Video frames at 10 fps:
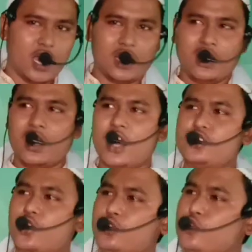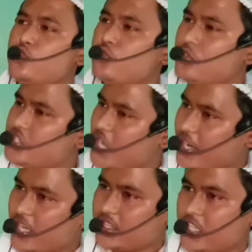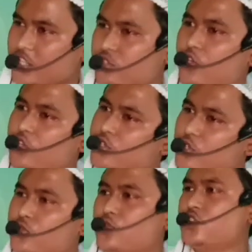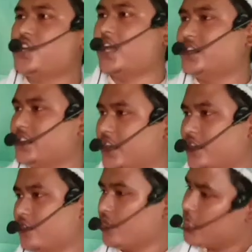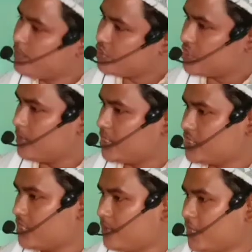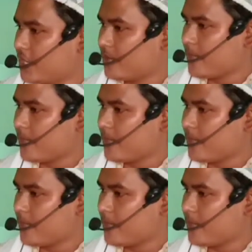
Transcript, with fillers: আল্লাহ যতটুকু জানাতেন ততটুকু জানতেন কথা বুঝতে পারছেন আমার